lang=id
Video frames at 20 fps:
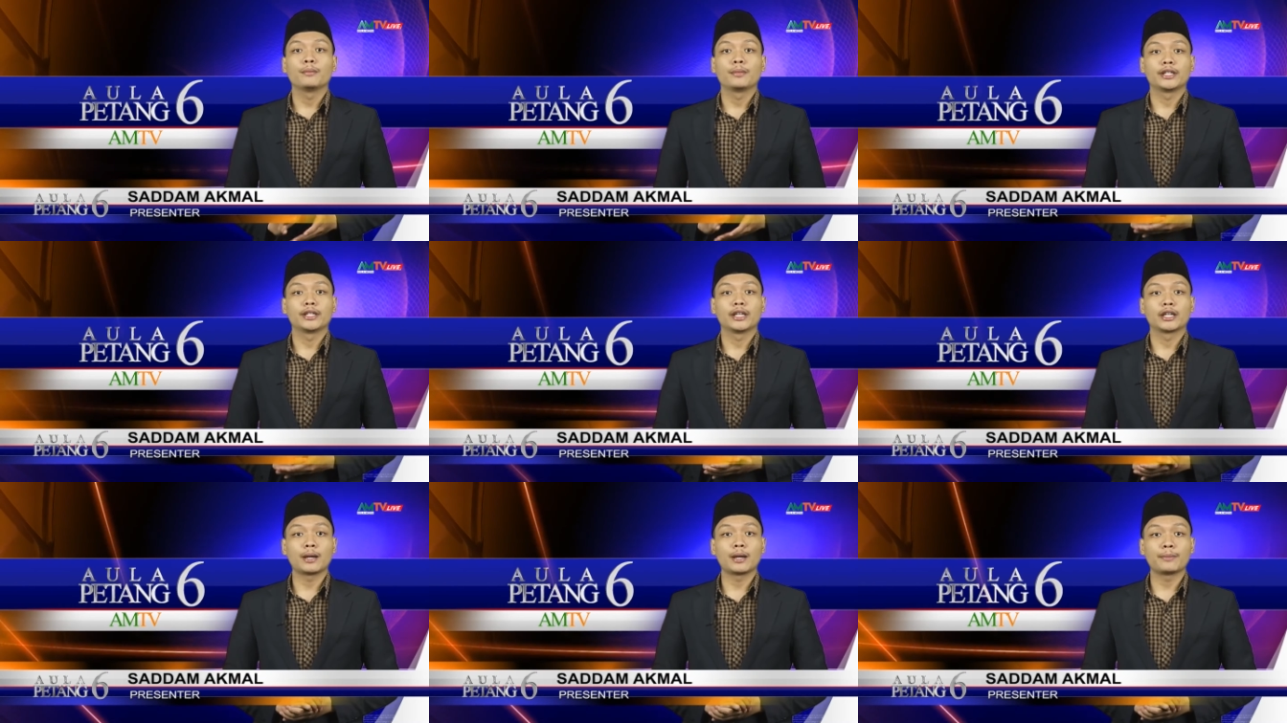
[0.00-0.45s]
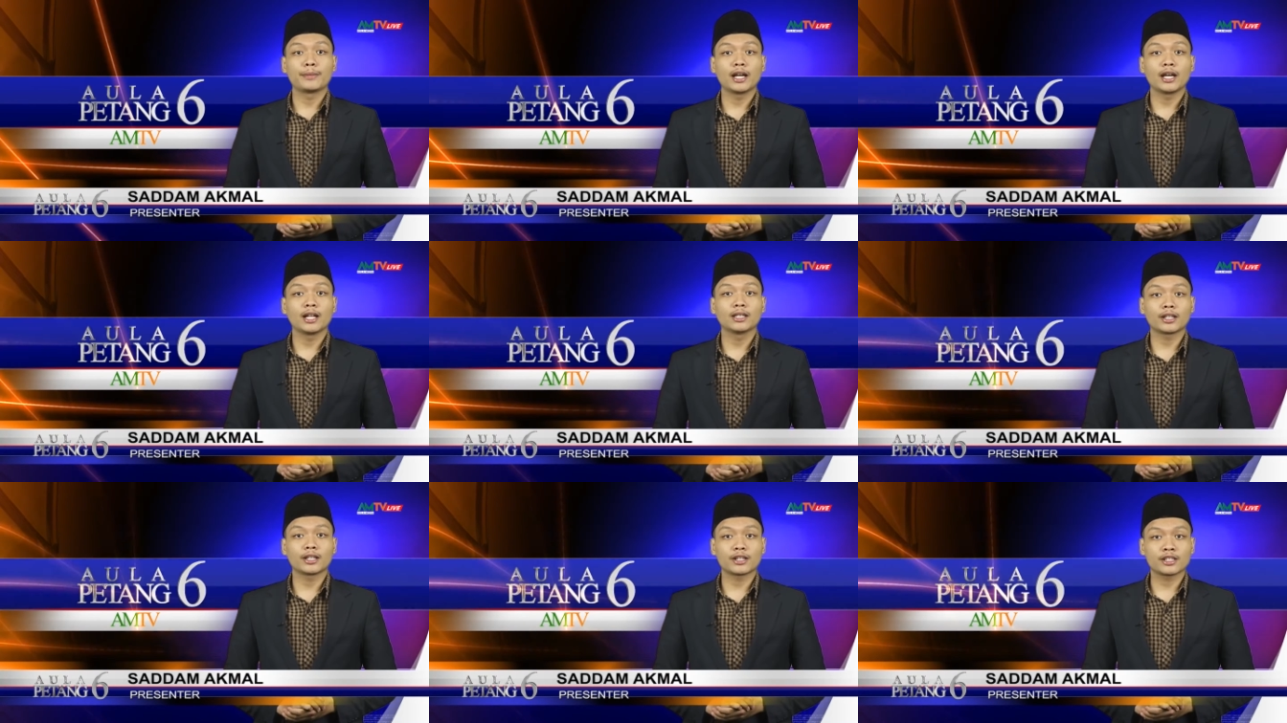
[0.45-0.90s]
Menyikapi
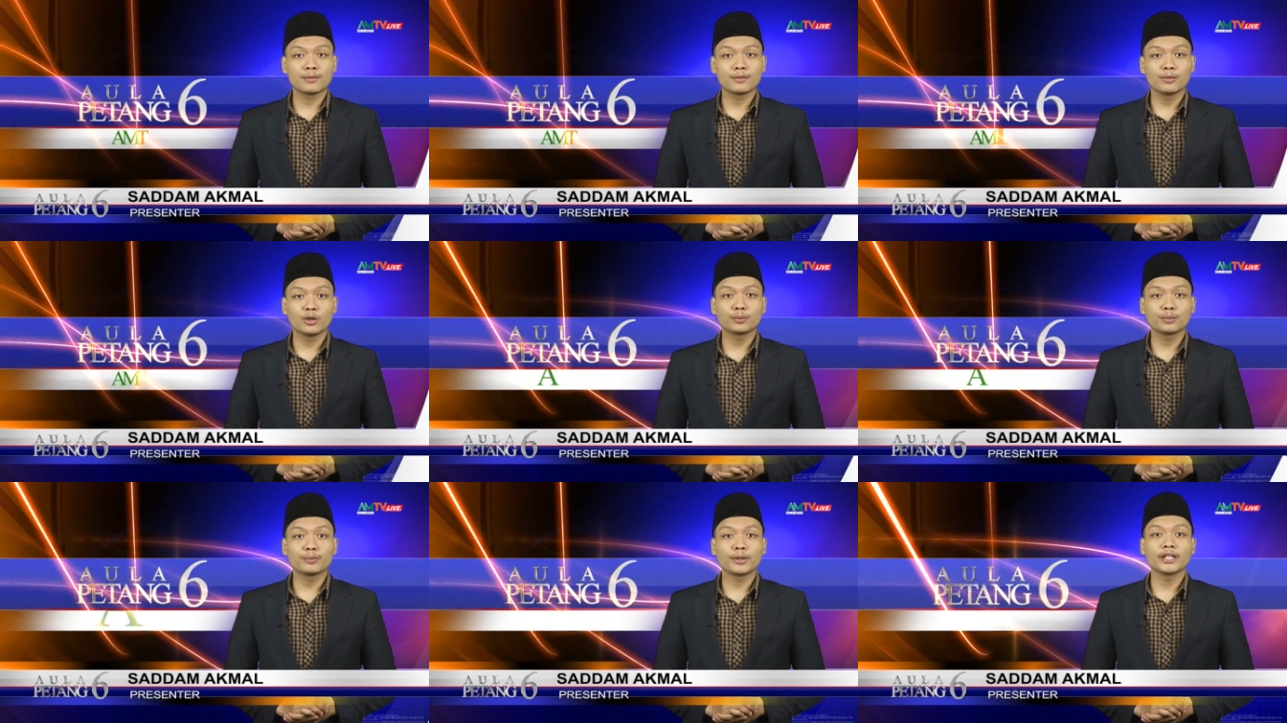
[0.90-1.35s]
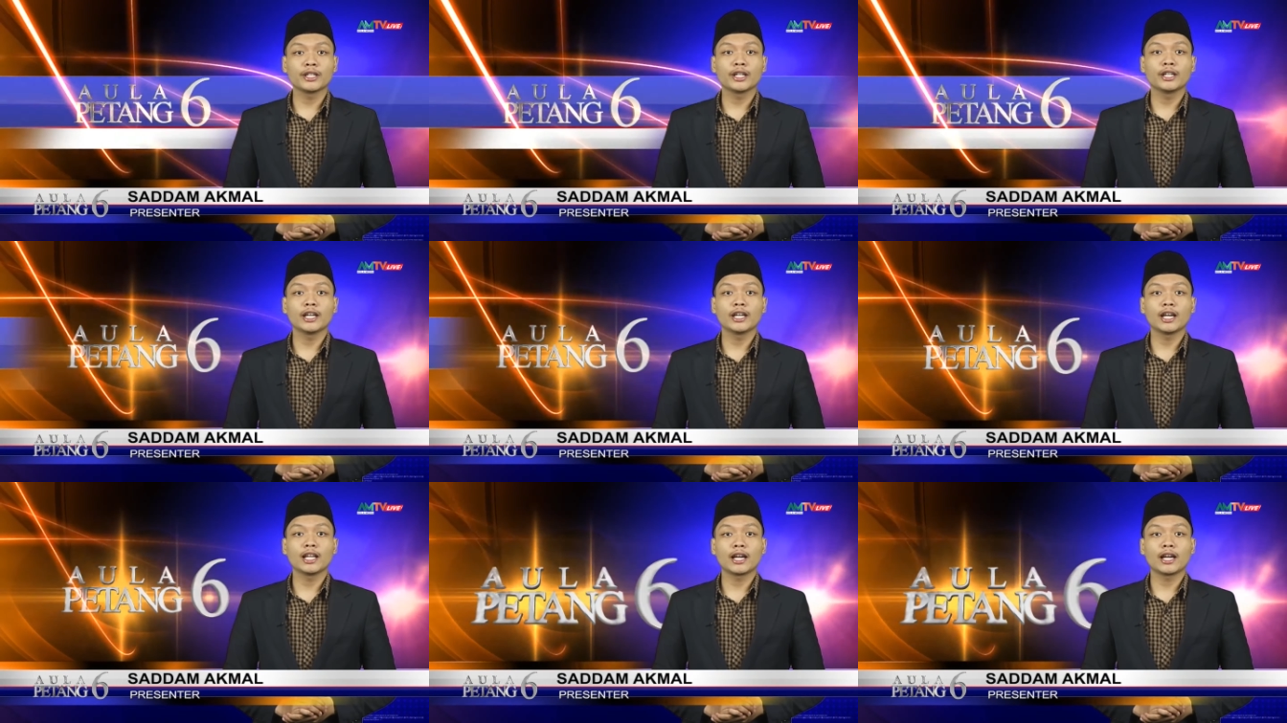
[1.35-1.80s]
hal tersebut,
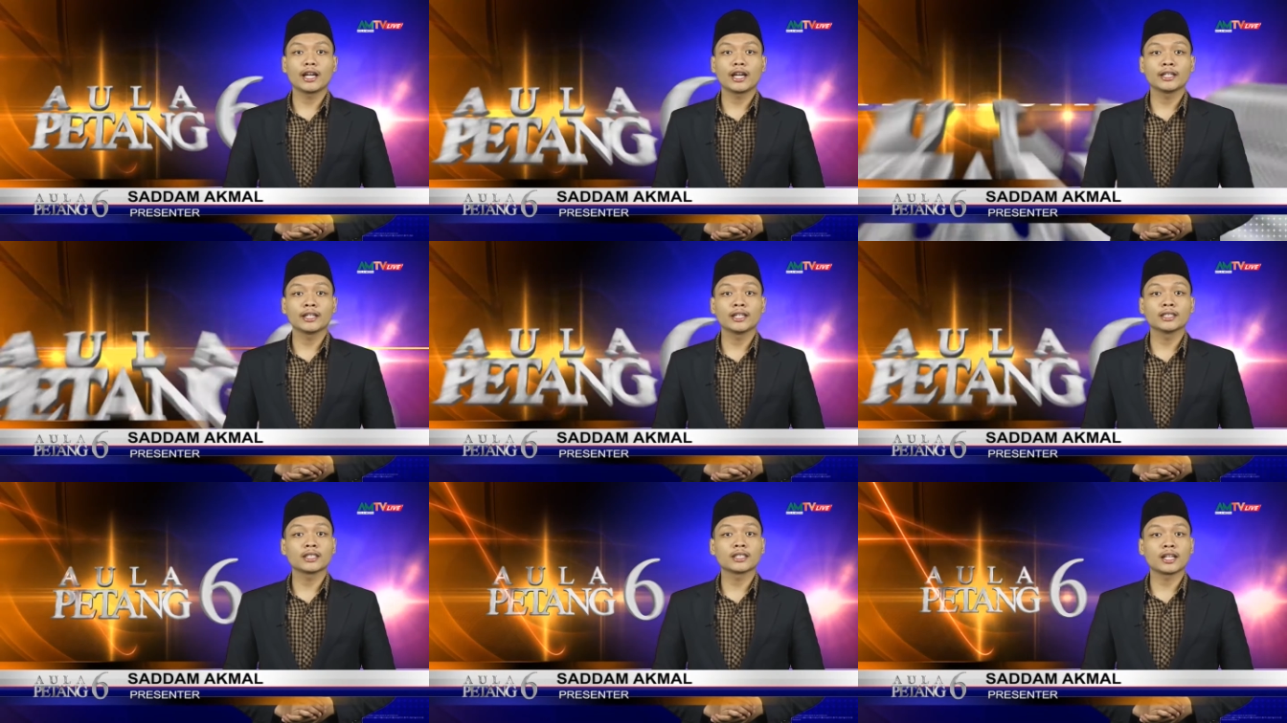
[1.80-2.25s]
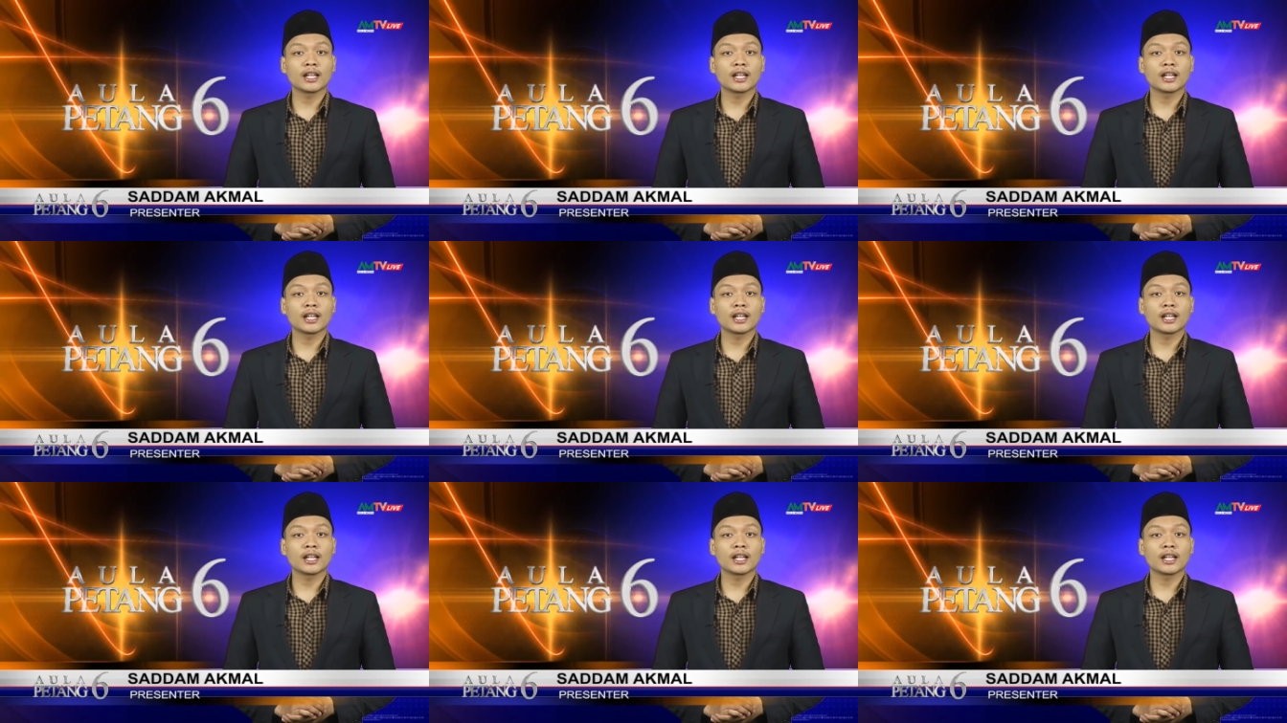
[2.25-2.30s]
penyedia layanan